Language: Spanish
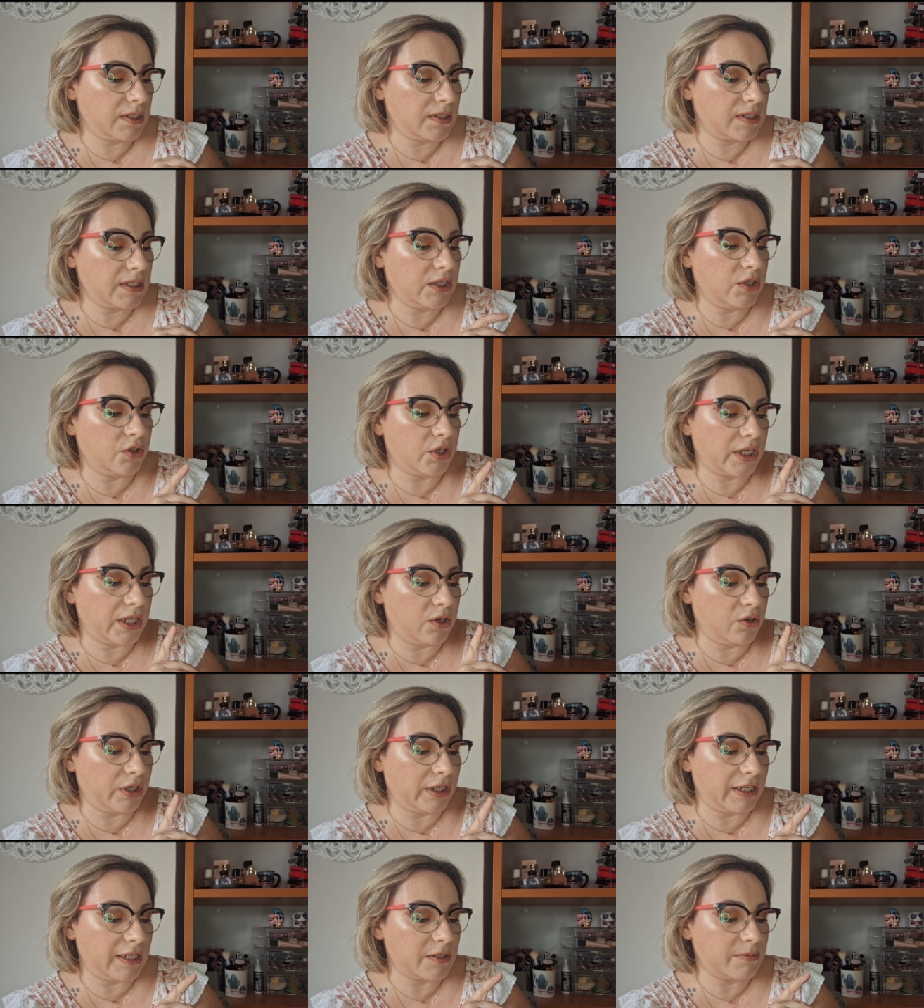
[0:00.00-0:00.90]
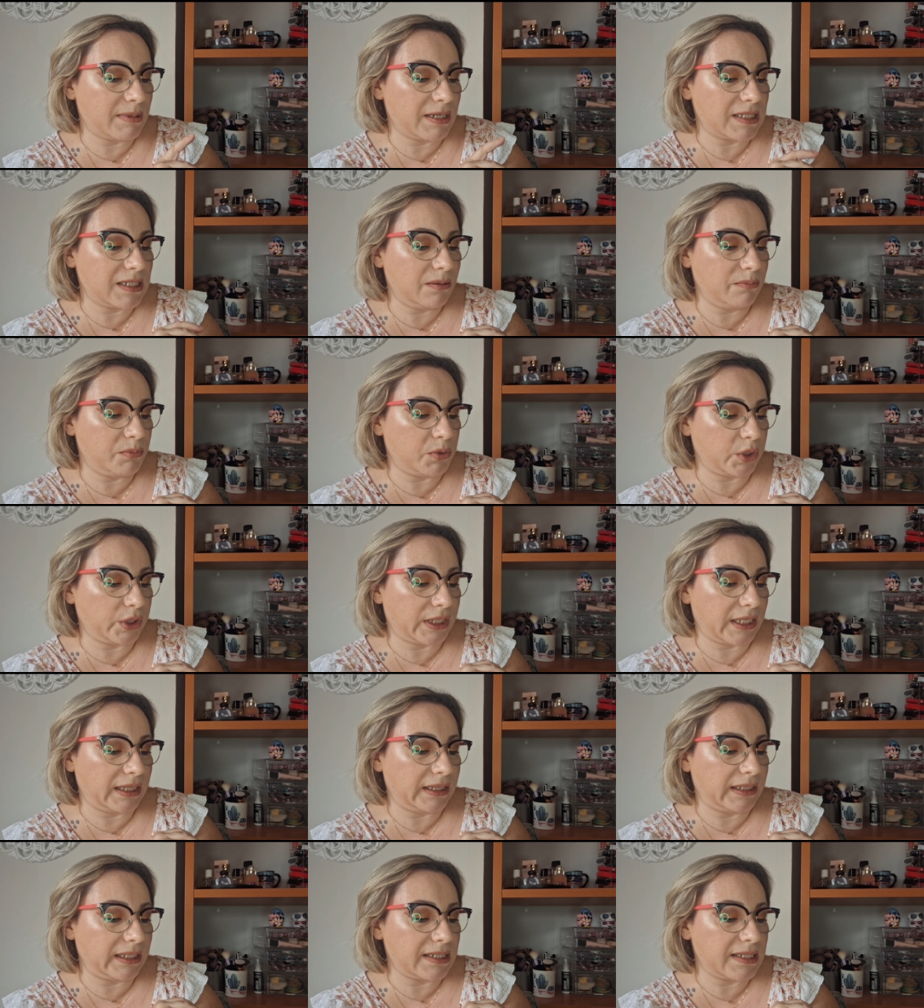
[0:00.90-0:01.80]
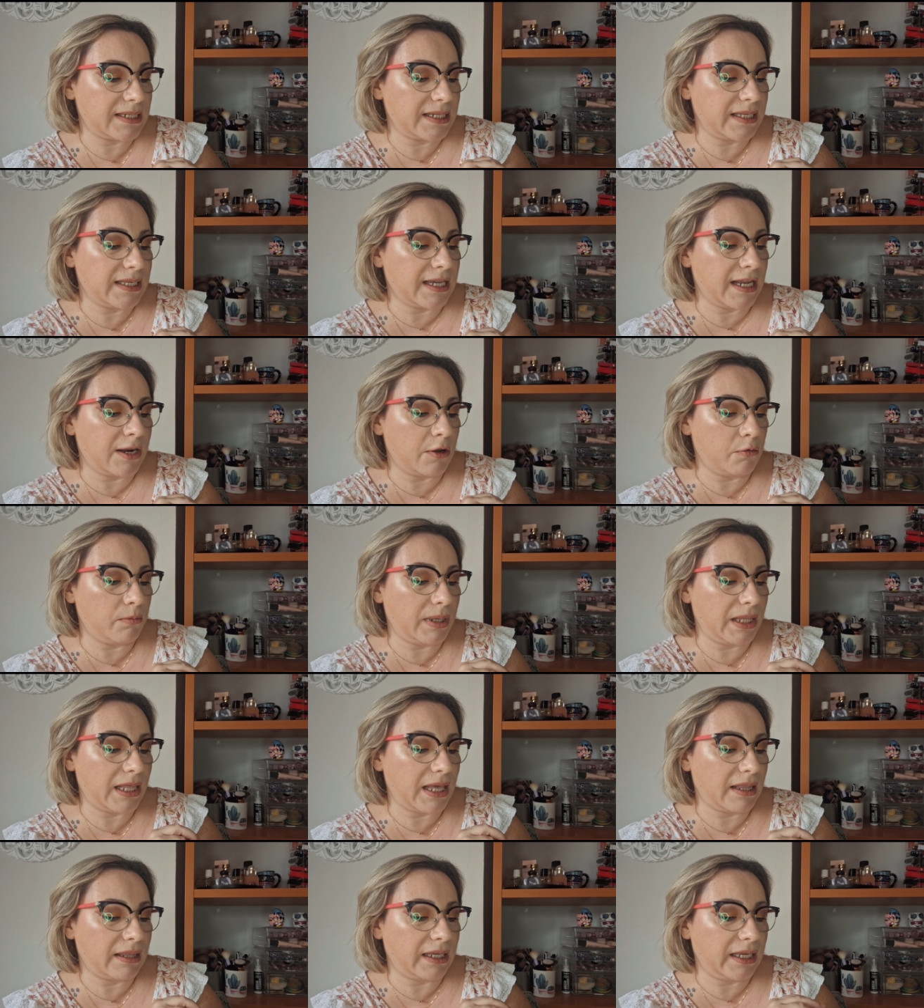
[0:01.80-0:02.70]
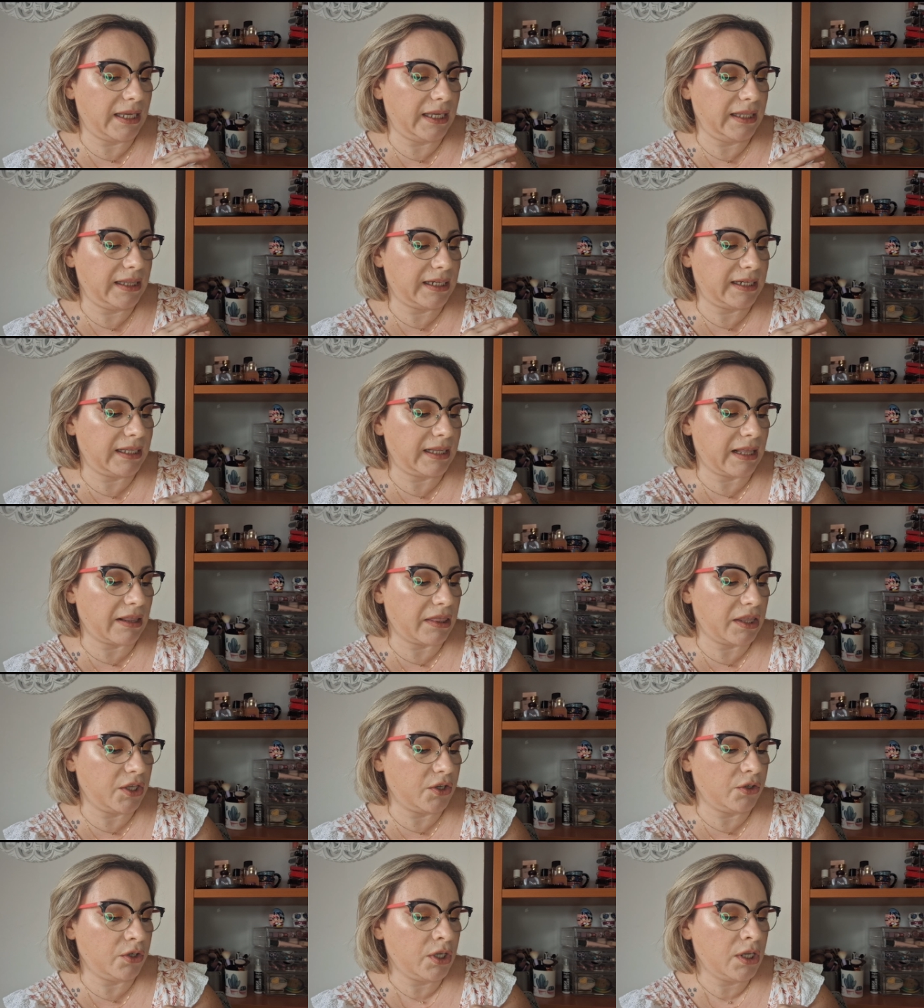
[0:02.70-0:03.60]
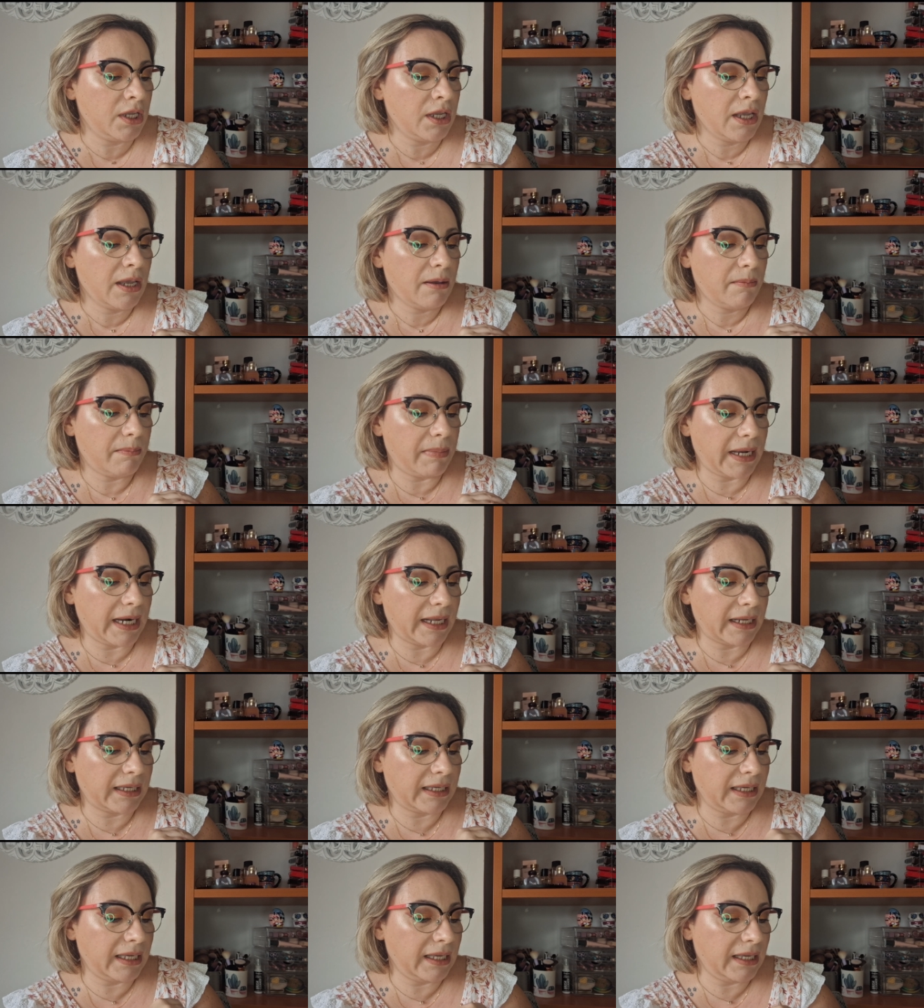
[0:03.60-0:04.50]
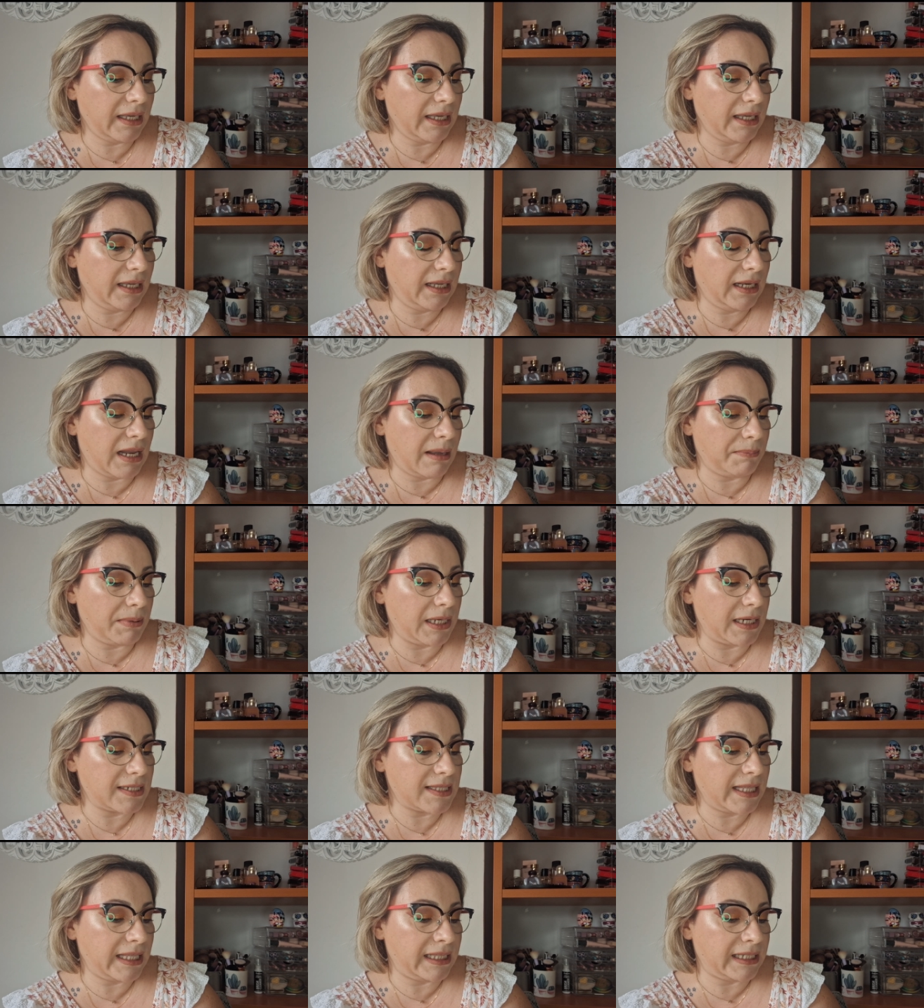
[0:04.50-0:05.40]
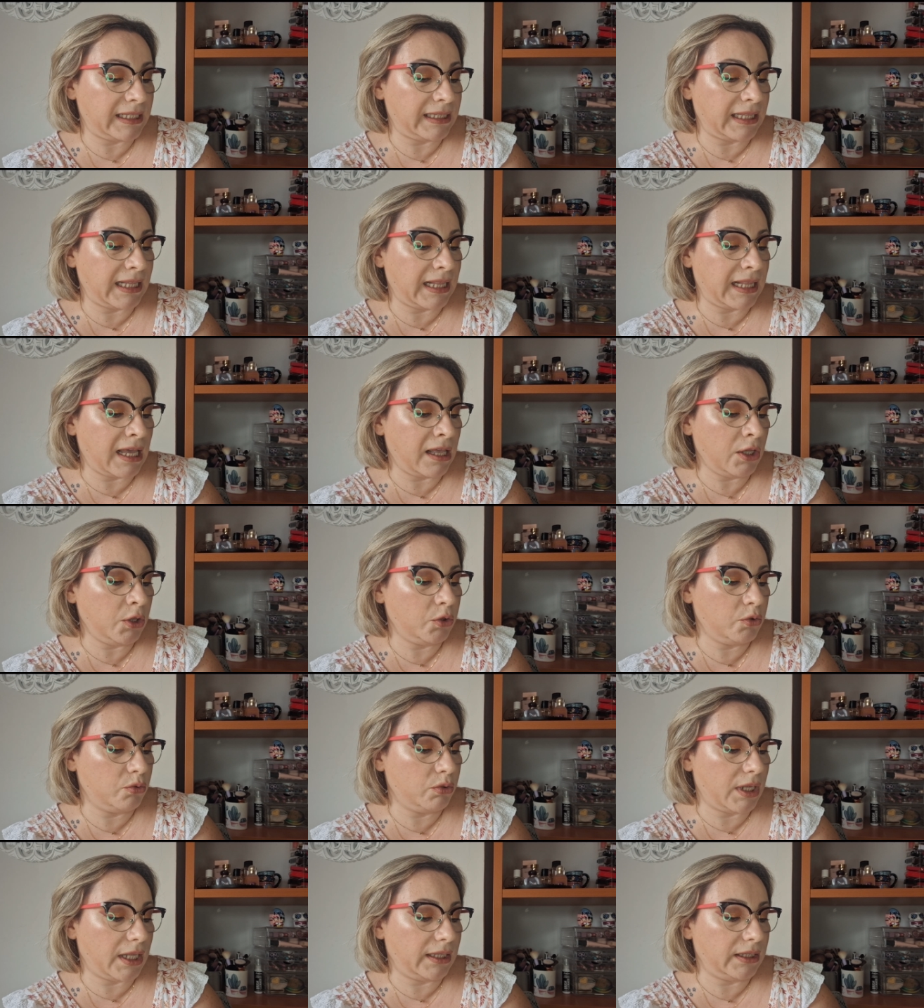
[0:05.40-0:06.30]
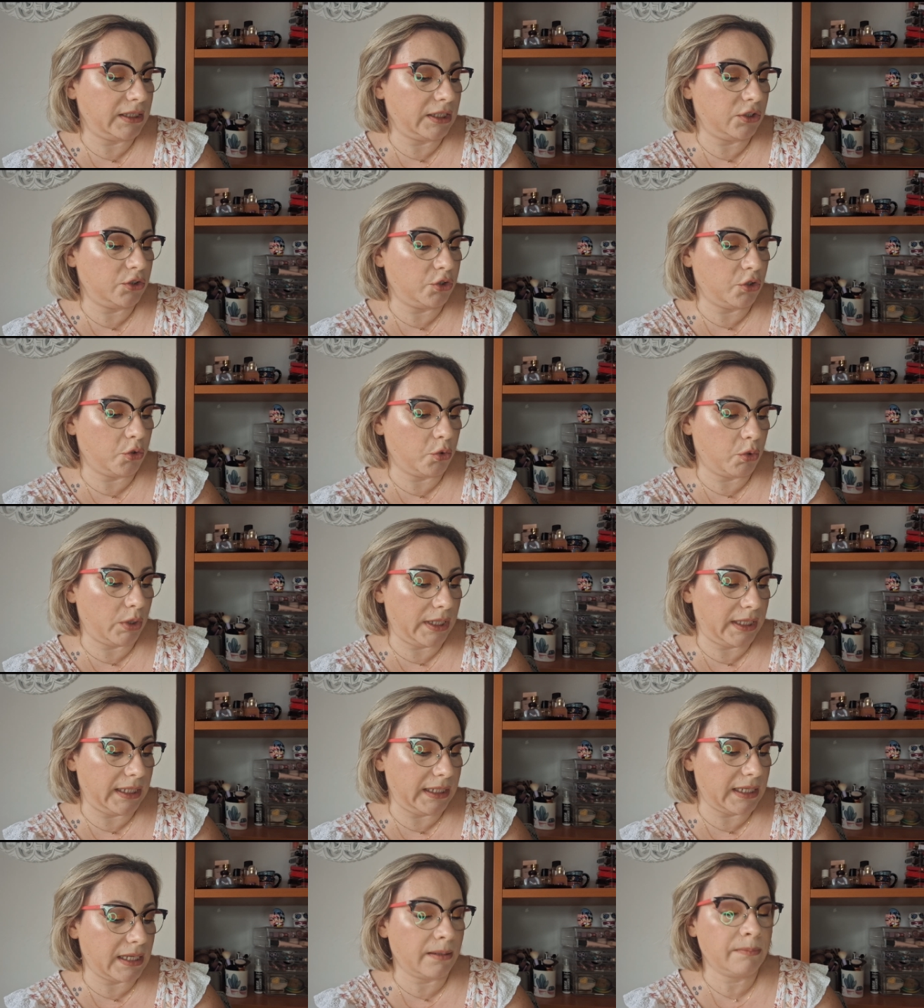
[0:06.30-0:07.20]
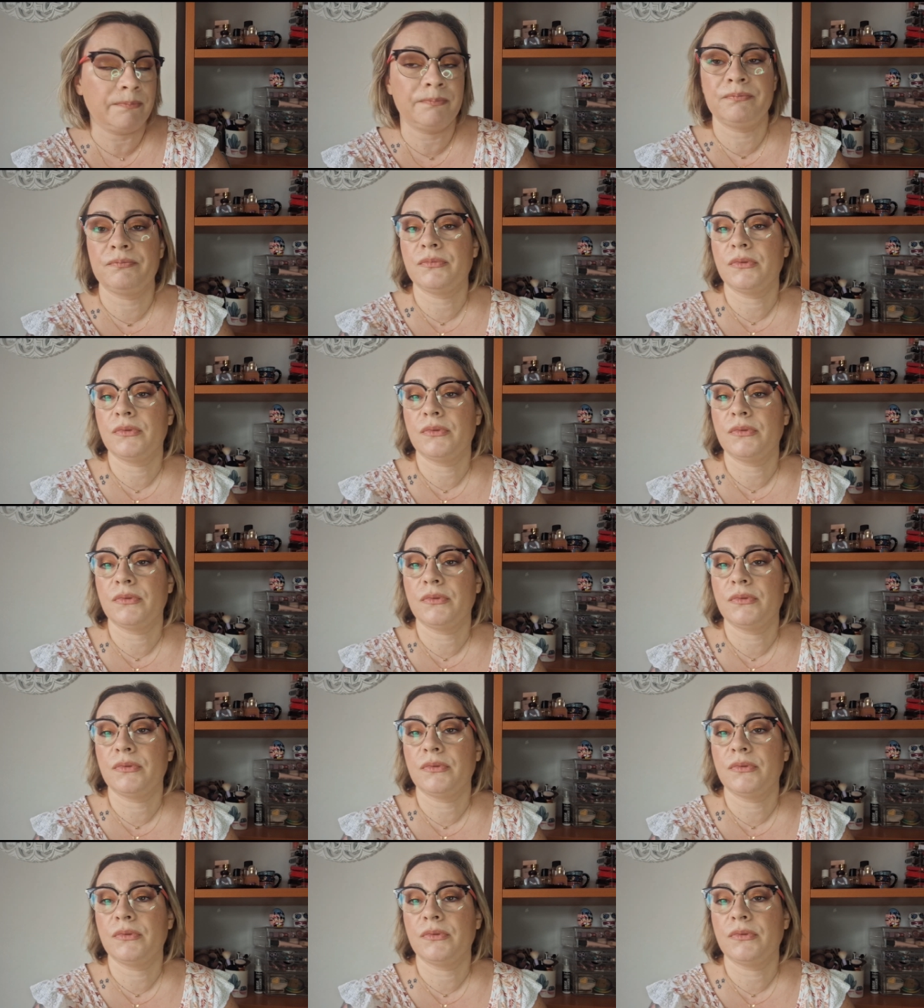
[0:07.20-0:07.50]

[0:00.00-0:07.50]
sino que lo que es más importante, sella la humedad e hidratación para que eh, la piel esté hidratada durante todo el día.